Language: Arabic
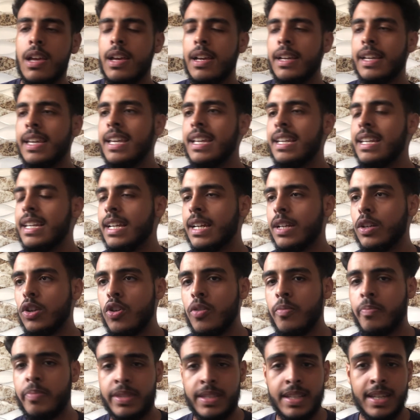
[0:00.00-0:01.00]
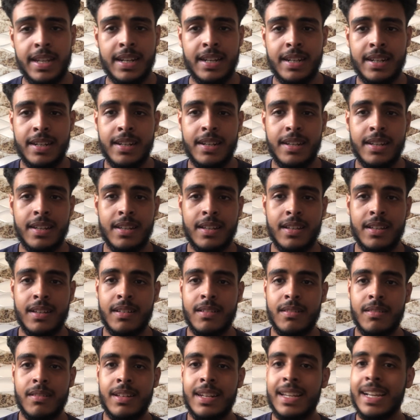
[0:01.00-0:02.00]
كاين لي كلوب ديال
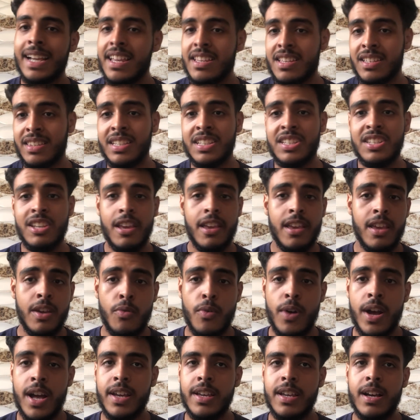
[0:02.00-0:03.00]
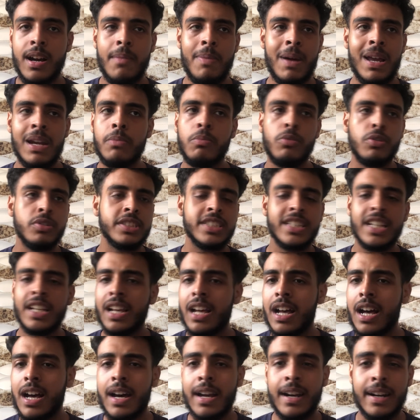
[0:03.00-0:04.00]
اللي آه، عندك شي هوايه بحال
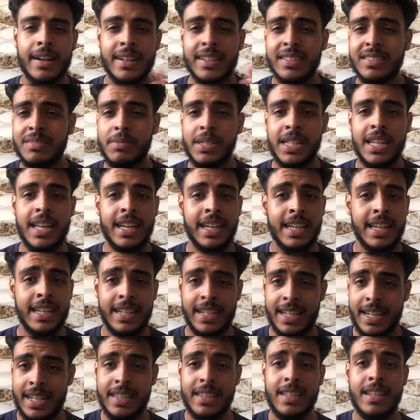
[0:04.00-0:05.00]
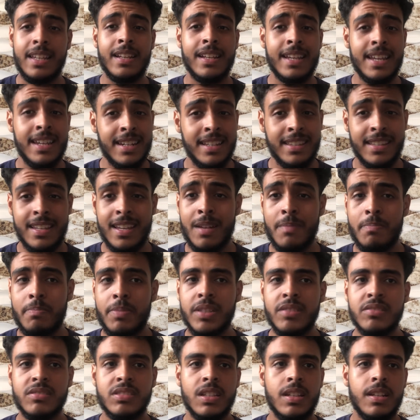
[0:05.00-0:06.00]
الموسيقى الرسم الى اخره كانت كاينه
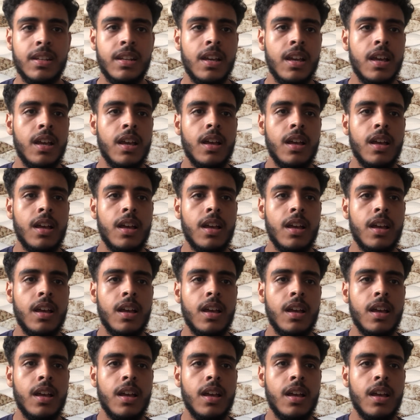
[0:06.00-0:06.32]
البينسل